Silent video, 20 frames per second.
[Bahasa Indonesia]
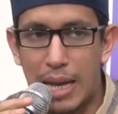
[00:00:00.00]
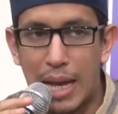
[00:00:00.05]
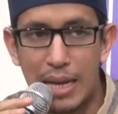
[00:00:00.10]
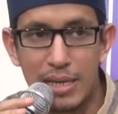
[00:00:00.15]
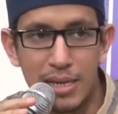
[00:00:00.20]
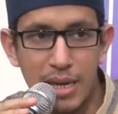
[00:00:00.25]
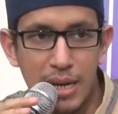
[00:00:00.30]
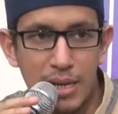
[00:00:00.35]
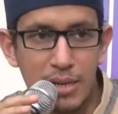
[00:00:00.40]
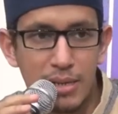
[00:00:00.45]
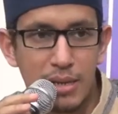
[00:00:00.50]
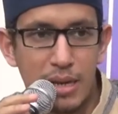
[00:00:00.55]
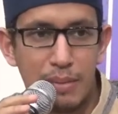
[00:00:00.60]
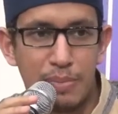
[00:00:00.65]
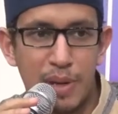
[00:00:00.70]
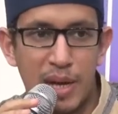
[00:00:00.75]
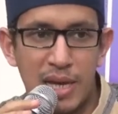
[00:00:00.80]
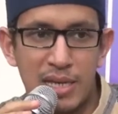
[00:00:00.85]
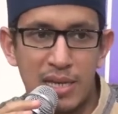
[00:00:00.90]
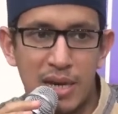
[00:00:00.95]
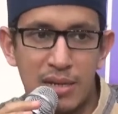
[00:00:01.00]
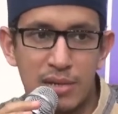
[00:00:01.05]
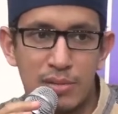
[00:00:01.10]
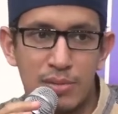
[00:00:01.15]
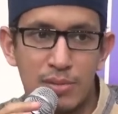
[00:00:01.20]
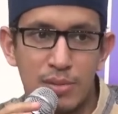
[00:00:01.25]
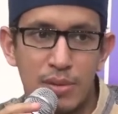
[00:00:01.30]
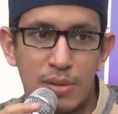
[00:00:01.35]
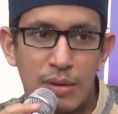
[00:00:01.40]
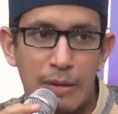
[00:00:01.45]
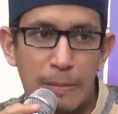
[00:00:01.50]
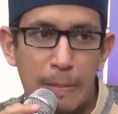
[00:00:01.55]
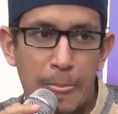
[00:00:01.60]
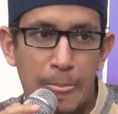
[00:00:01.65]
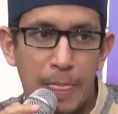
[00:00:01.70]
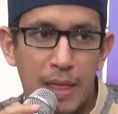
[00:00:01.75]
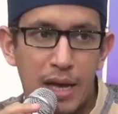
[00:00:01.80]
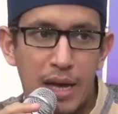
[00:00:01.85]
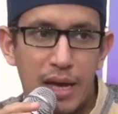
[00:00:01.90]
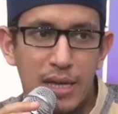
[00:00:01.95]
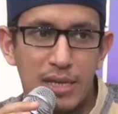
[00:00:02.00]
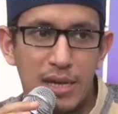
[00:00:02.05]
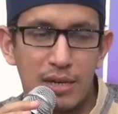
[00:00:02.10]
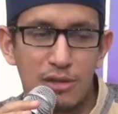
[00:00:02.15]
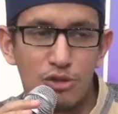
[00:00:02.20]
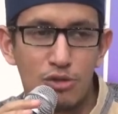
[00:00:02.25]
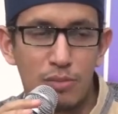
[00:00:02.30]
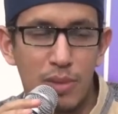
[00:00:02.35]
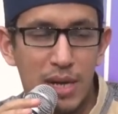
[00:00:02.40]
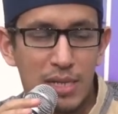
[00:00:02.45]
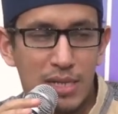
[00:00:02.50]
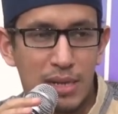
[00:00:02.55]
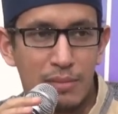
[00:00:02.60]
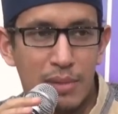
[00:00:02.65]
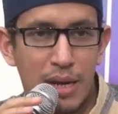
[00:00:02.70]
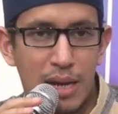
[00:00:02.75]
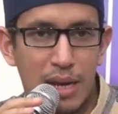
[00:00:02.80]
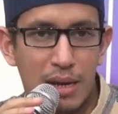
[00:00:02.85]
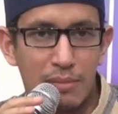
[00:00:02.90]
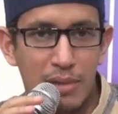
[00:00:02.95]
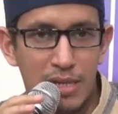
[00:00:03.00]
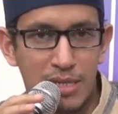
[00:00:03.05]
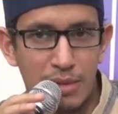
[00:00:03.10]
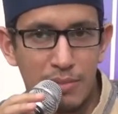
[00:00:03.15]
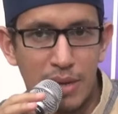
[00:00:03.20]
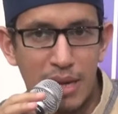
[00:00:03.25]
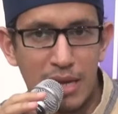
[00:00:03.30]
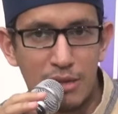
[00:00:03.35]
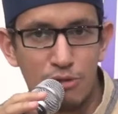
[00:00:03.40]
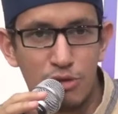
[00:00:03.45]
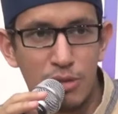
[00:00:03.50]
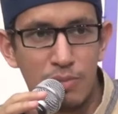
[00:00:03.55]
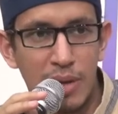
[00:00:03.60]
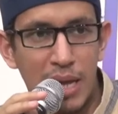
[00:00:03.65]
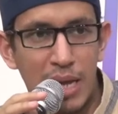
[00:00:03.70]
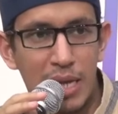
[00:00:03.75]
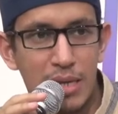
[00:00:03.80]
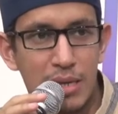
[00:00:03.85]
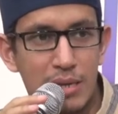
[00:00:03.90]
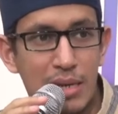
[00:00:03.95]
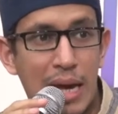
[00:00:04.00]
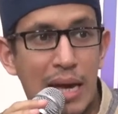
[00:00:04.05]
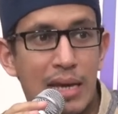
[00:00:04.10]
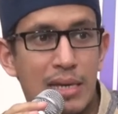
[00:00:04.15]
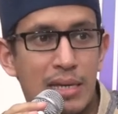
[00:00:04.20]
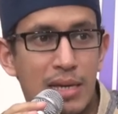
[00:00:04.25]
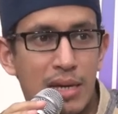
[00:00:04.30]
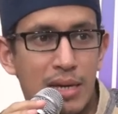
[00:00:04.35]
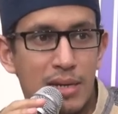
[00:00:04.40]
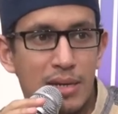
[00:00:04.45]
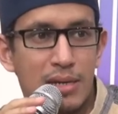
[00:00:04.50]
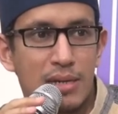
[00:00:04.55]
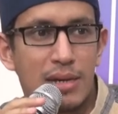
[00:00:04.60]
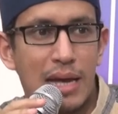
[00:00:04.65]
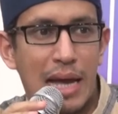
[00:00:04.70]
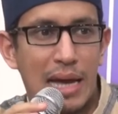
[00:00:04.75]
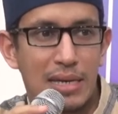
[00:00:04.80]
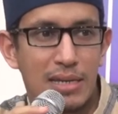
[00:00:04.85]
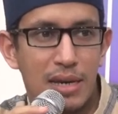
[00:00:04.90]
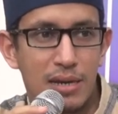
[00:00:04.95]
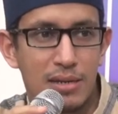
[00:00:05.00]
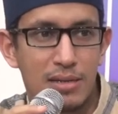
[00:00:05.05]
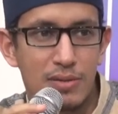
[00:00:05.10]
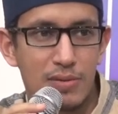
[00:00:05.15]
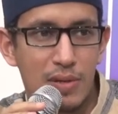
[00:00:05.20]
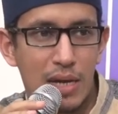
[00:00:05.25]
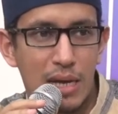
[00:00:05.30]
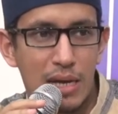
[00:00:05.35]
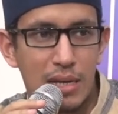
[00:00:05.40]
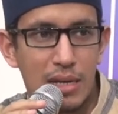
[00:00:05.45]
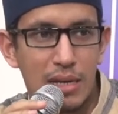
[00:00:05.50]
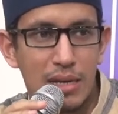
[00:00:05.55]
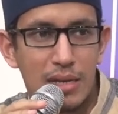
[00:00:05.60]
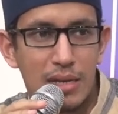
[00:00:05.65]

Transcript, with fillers: ayak, apa ayak itu? Ayak itu bahasa Malang, bahasa Malang itu dibalik kaya. Ayak itu kah?